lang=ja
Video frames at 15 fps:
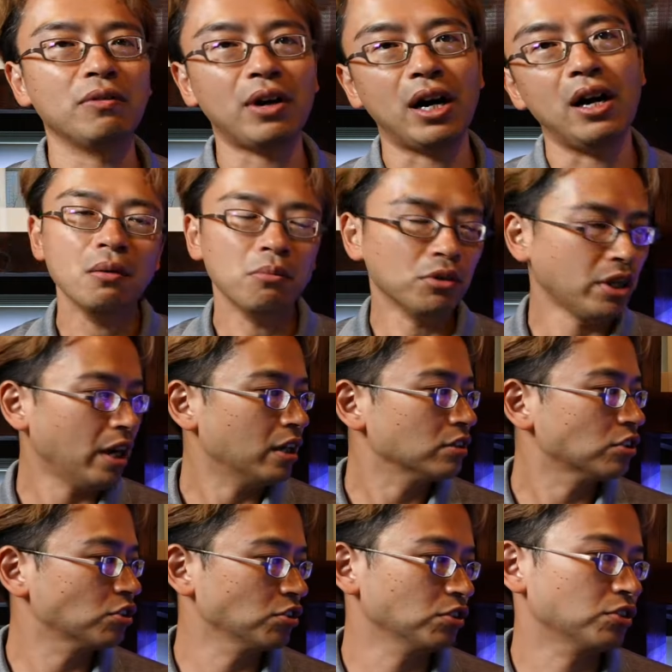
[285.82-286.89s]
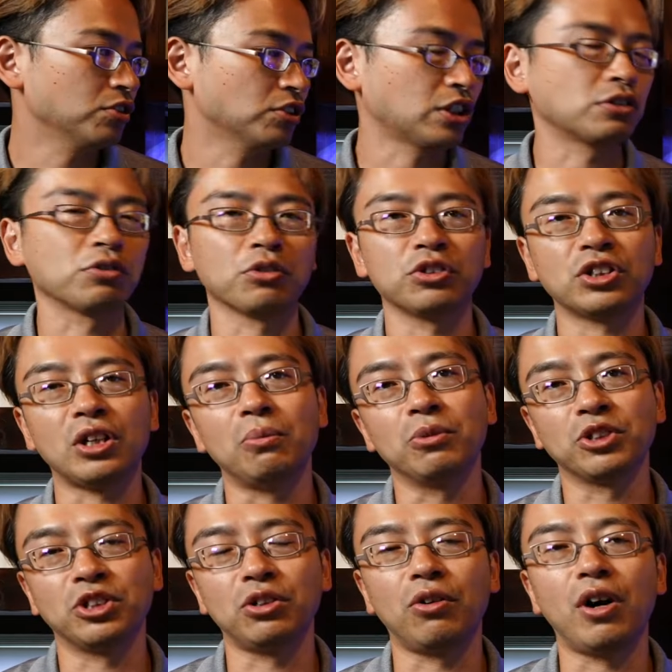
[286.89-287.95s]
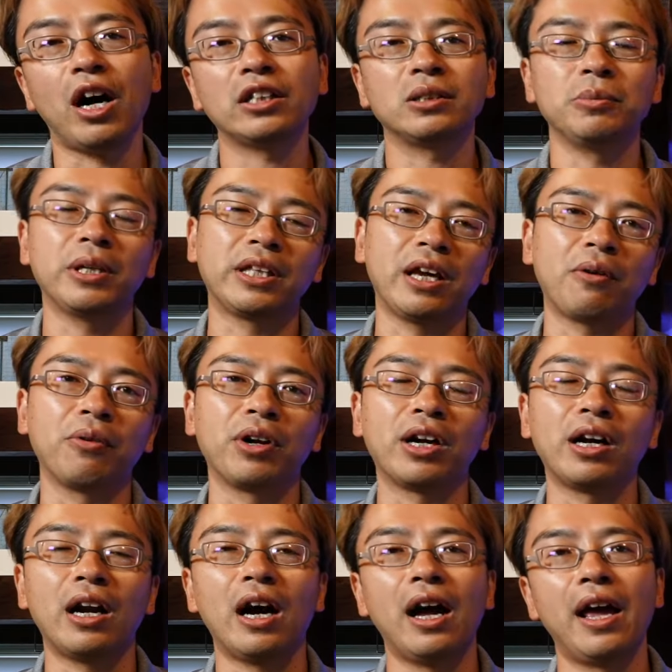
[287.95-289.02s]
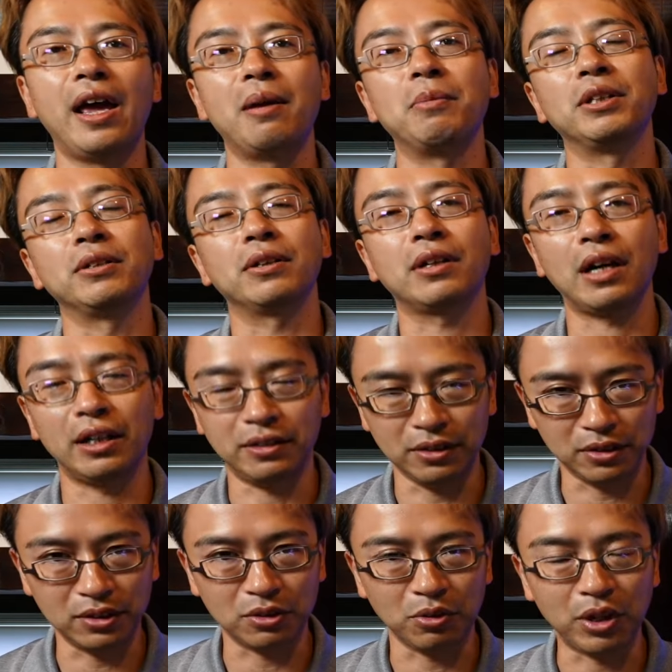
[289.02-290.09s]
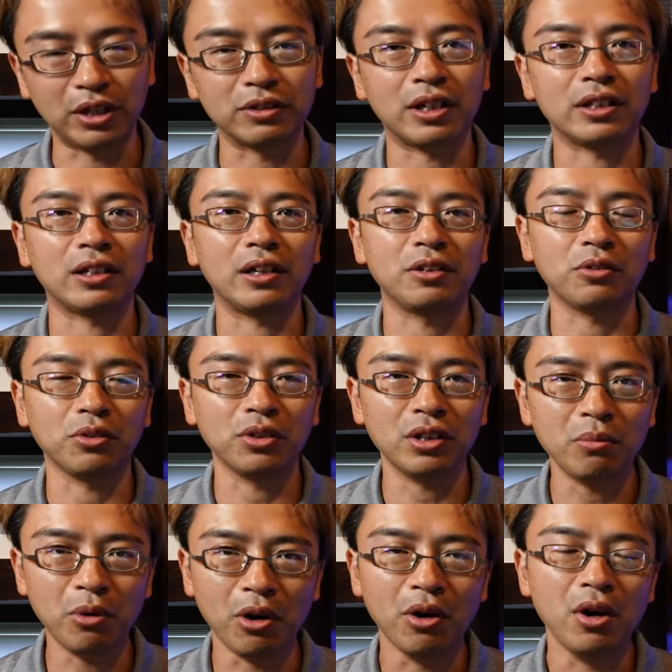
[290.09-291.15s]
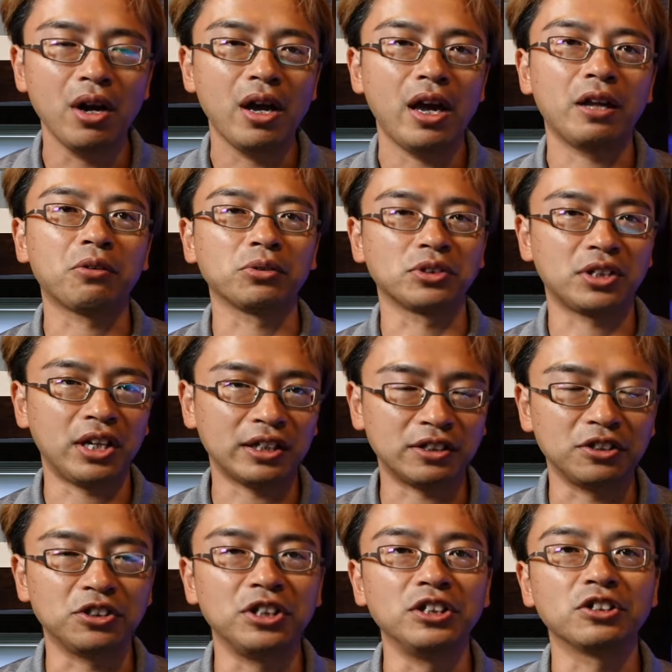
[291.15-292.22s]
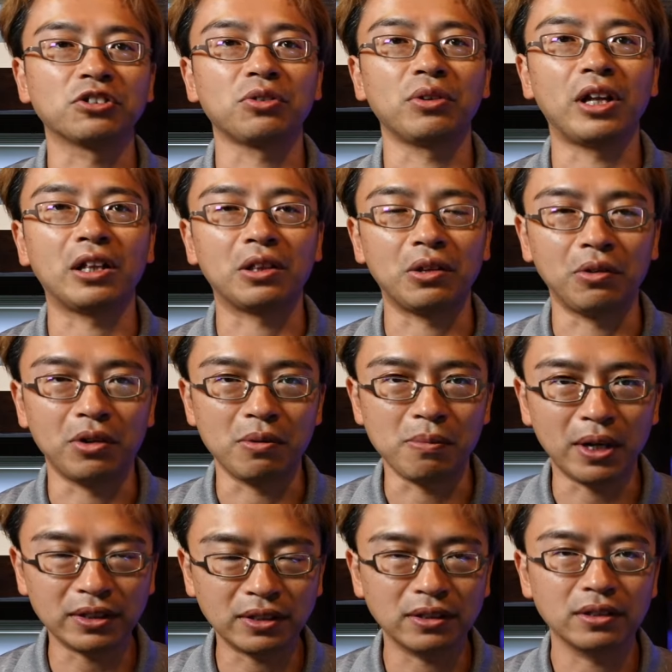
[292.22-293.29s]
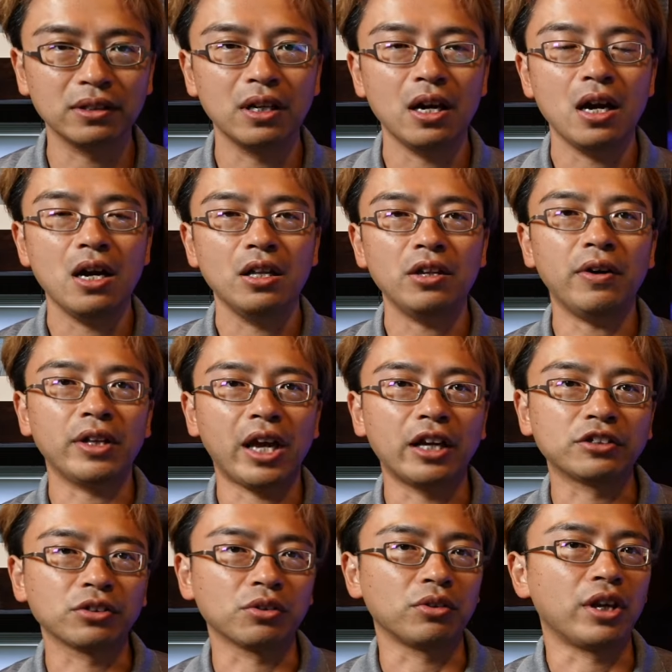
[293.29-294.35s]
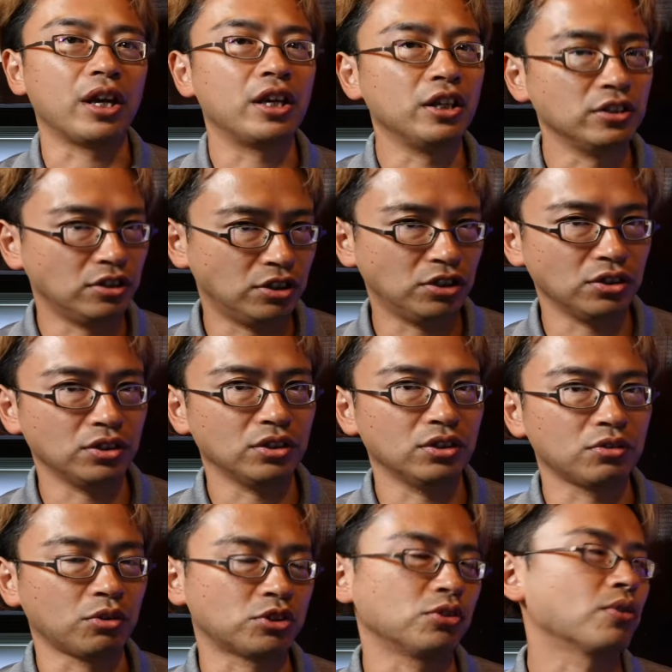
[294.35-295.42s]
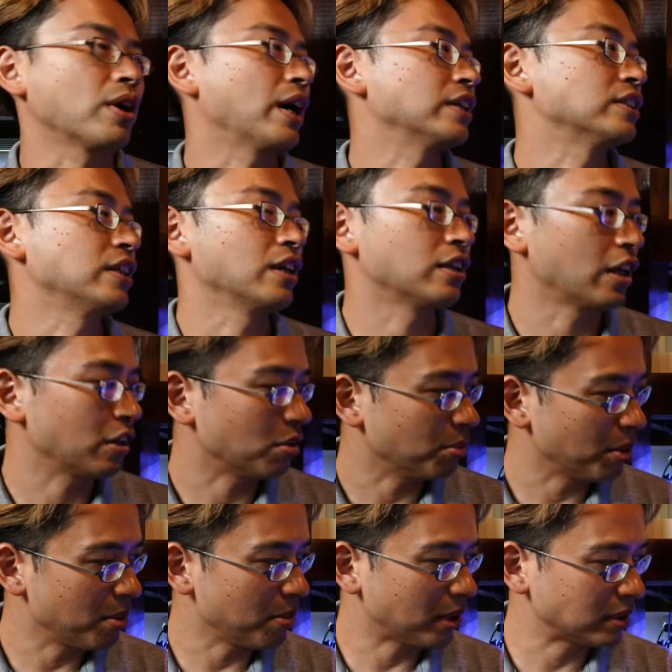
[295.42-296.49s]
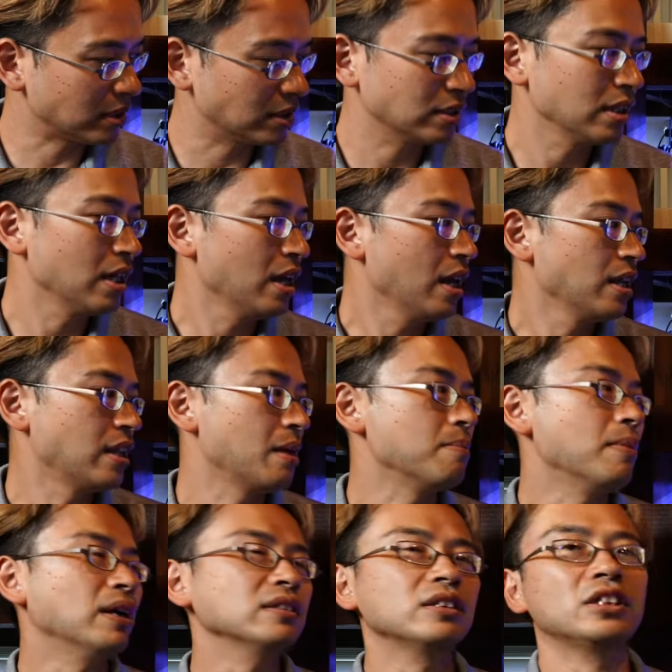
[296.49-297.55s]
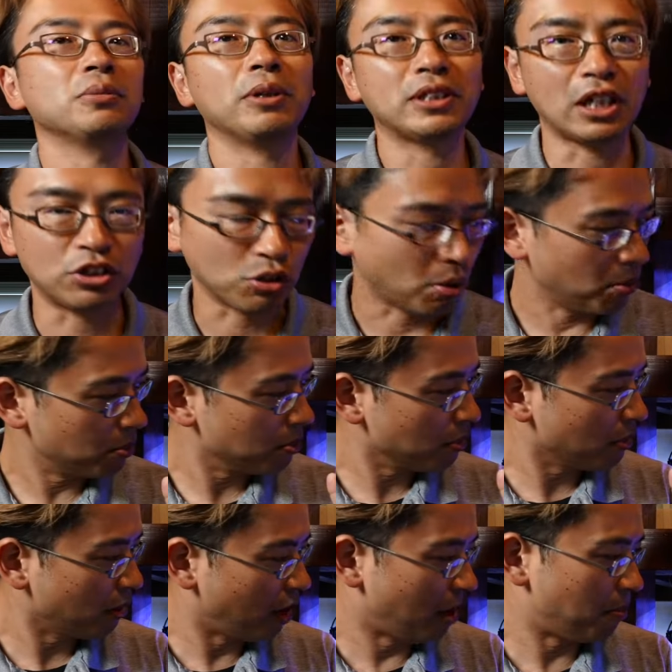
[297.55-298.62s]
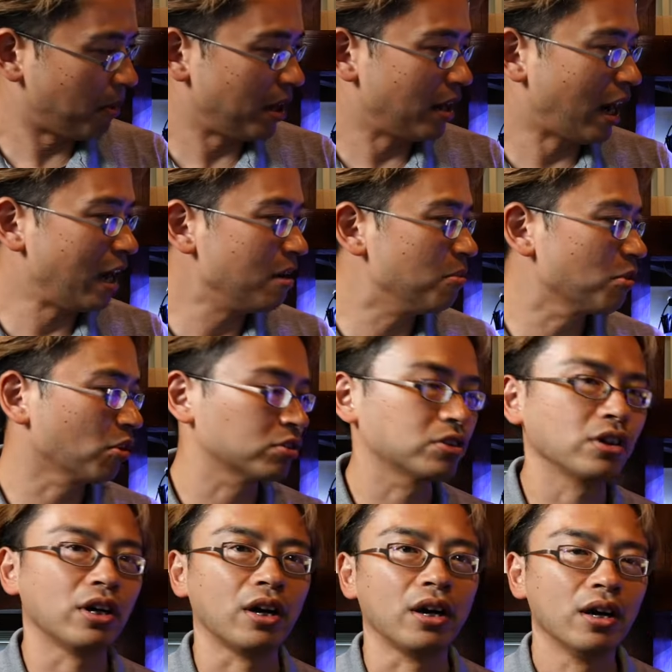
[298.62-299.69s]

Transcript: はもうね中級者上級者はもちろん初めてこれから、えー、海水水槽をやる方にとっても、えー、とっつきやすい品種となっておりますではねちょっとね品種ご紹介していきたいと思いますでまず一番最初やっぱりライブロック